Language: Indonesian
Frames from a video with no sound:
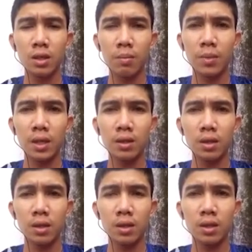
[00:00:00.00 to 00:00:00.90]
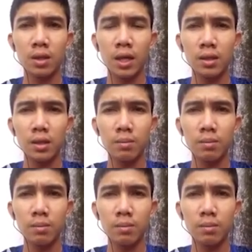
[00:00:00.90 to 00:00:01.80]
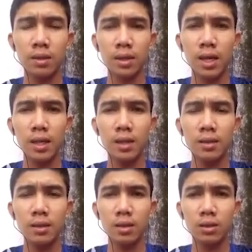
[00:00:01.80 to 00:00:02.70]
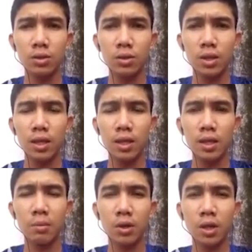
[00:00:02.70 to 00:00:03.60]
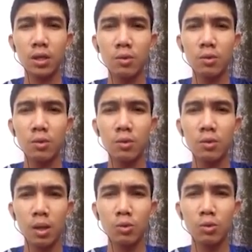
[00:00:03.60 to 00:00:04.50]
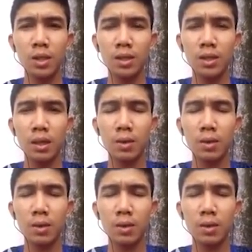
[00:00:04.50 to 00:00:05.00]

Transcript: dapat uh, diraih banyak dan juga dari Demokrat Kabupaten Sukabumi dalam